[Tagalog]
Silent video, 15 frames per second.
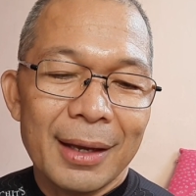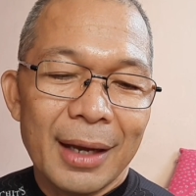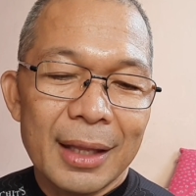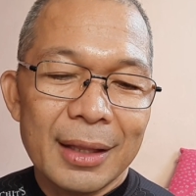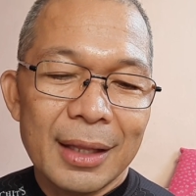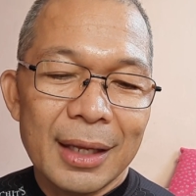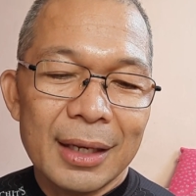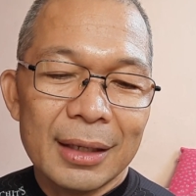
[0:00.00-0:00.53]

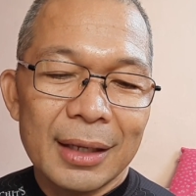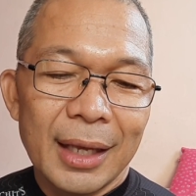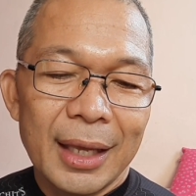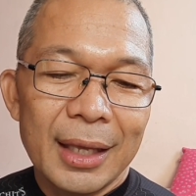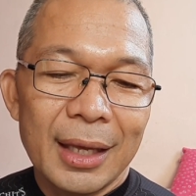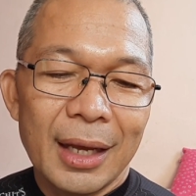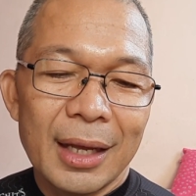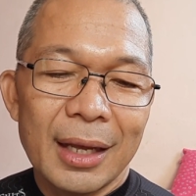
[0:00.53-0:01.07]
And then
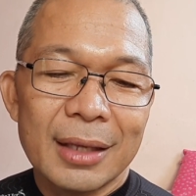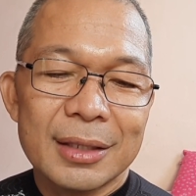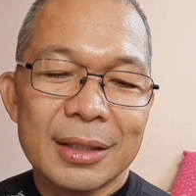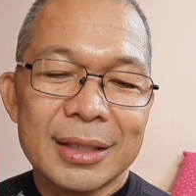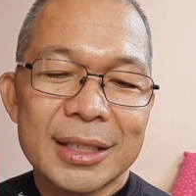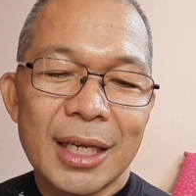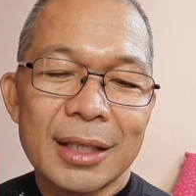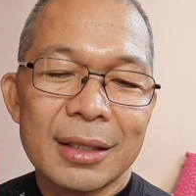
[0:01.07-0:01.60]
kay, uh,
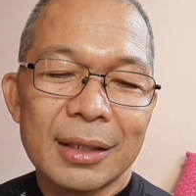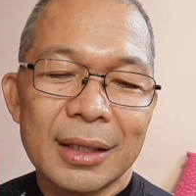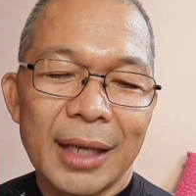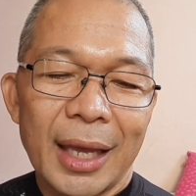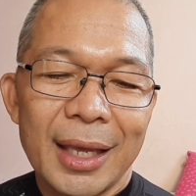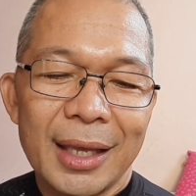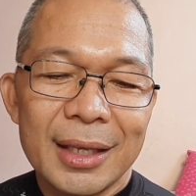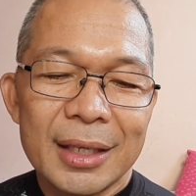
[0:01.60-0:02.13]
dyan,
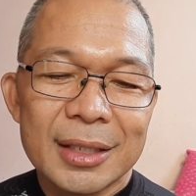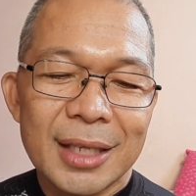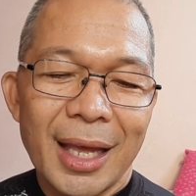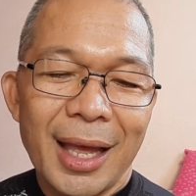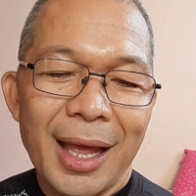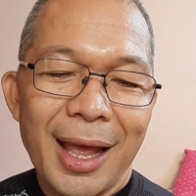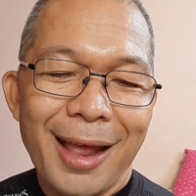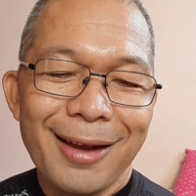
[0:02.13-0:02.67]
kay
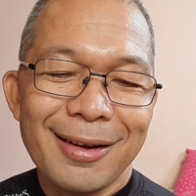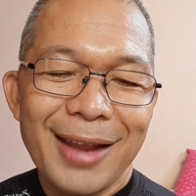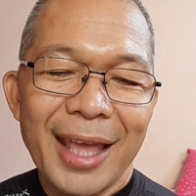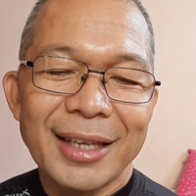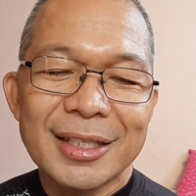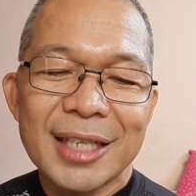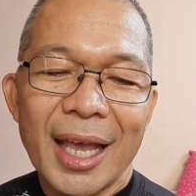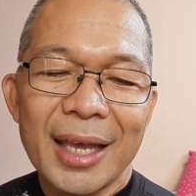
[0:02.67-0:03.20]
sa
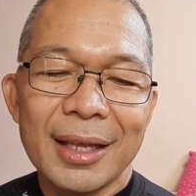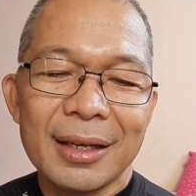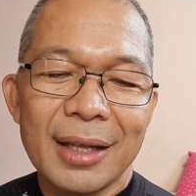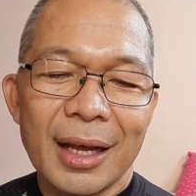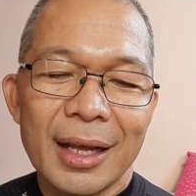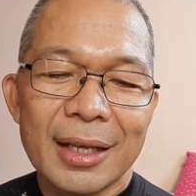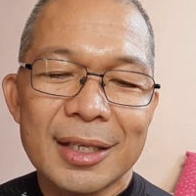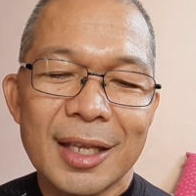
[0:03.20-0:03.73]
Lakeside
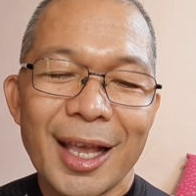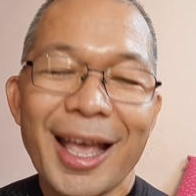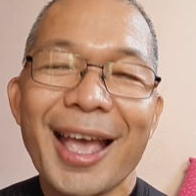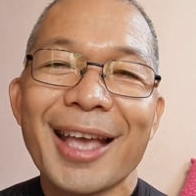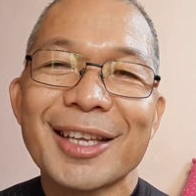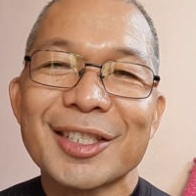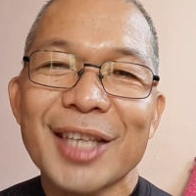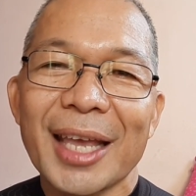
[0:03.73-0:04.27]
uh,
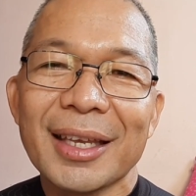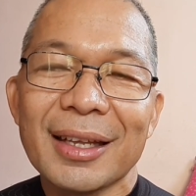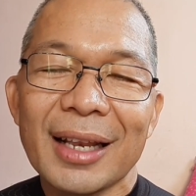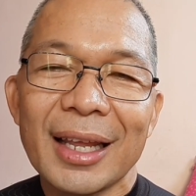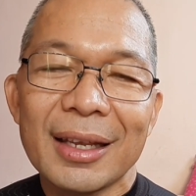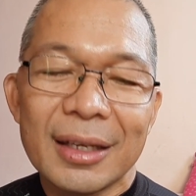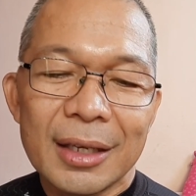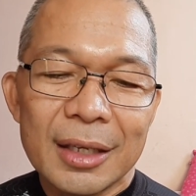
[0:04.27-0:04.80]

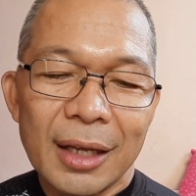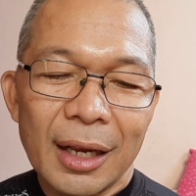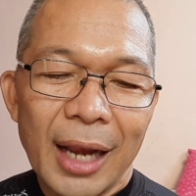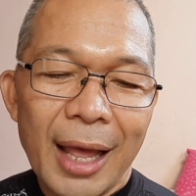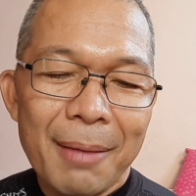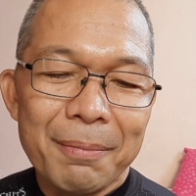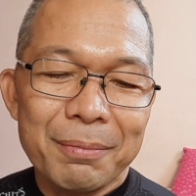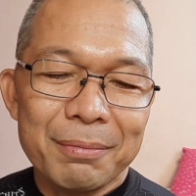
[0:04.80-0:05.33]
Cycling
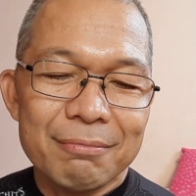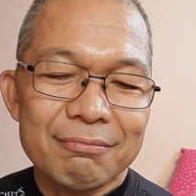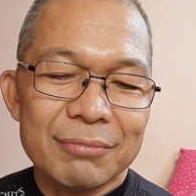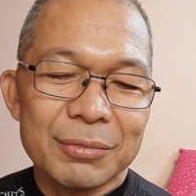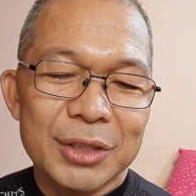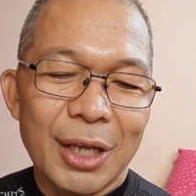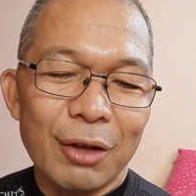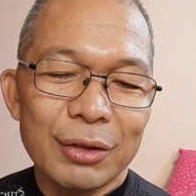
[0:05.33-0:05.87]
Club.
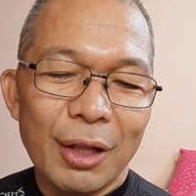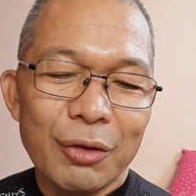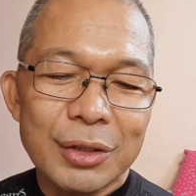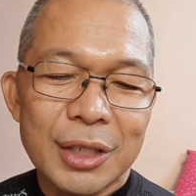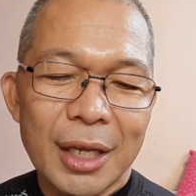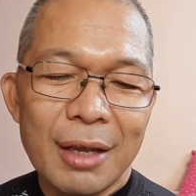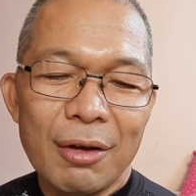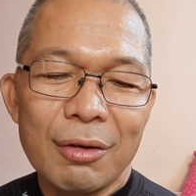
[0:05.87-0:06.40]
Shout out
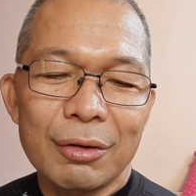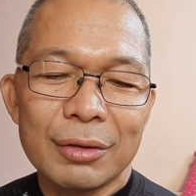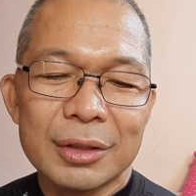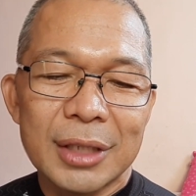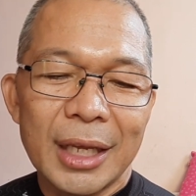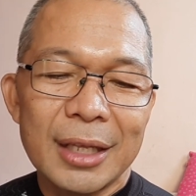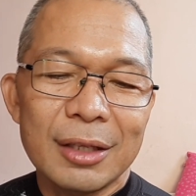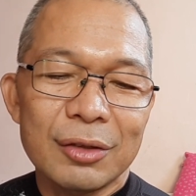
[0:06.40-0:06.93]
sa iyo,
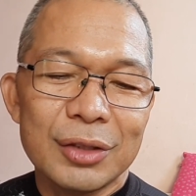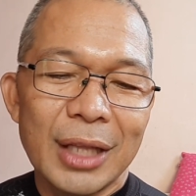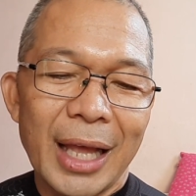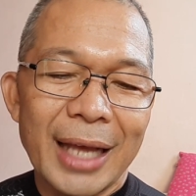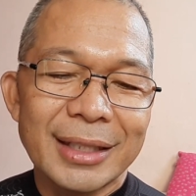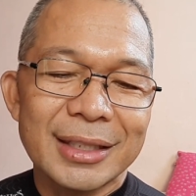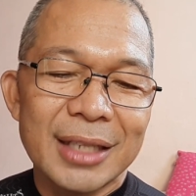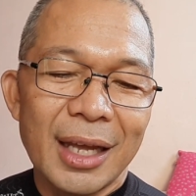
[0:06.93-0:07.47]
sa inyong
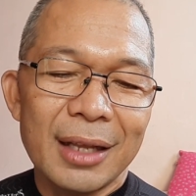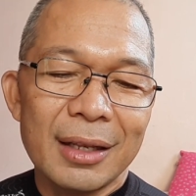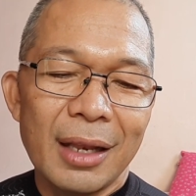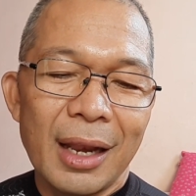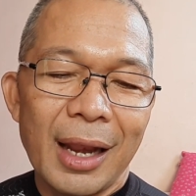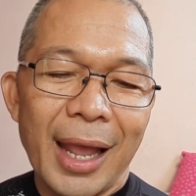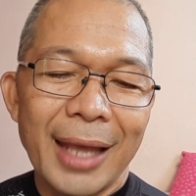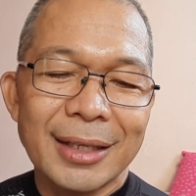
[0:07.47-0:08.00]
lahat
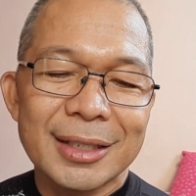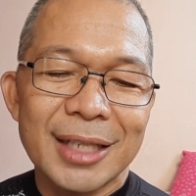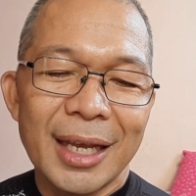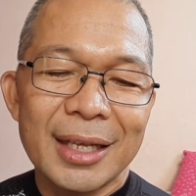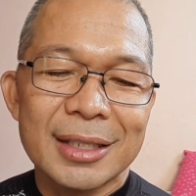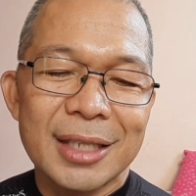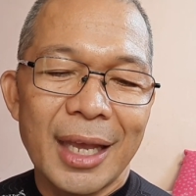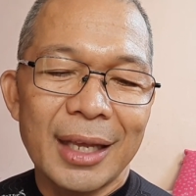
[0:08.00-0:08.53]
dyan,
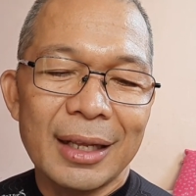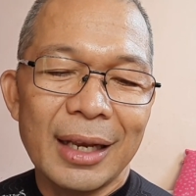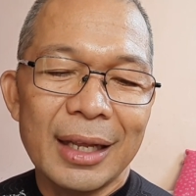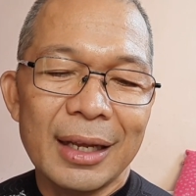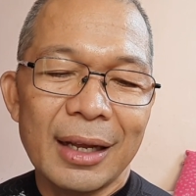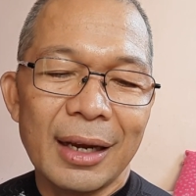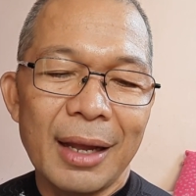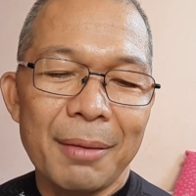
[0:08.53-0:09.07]
Lakeside
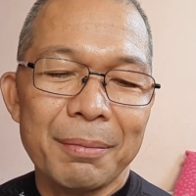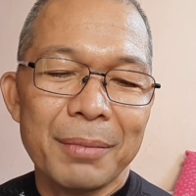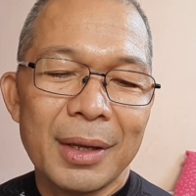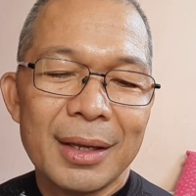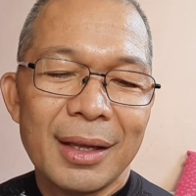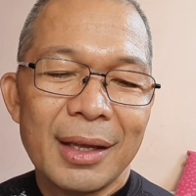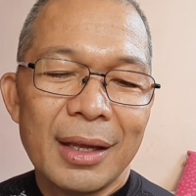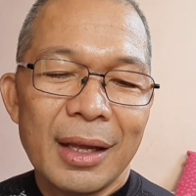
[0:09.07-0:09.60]
Cycling Club.
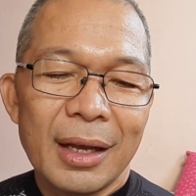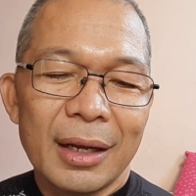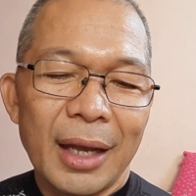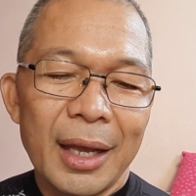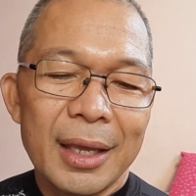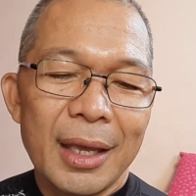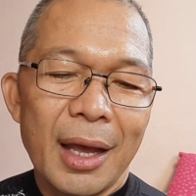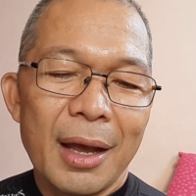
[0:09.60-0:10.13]
Kay